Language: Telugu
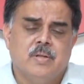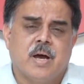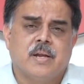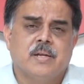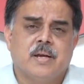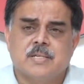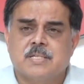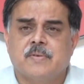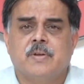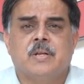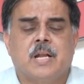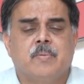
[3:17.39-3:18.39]
దాన్ని కాస్త
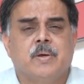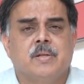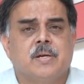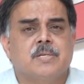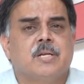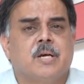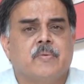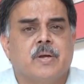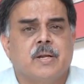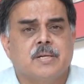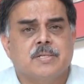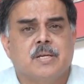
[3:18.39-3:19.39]
వీళ్ళు నలభై ఐదు లక్షలు
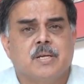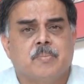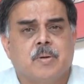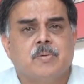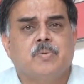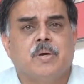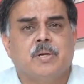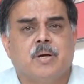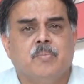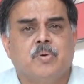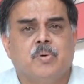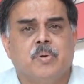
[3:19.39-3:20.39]
అరవై లక్షలకి ప్రభుత్వానికి
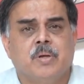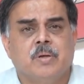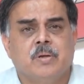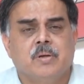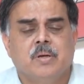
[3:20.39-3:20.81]
అమ్ముకుని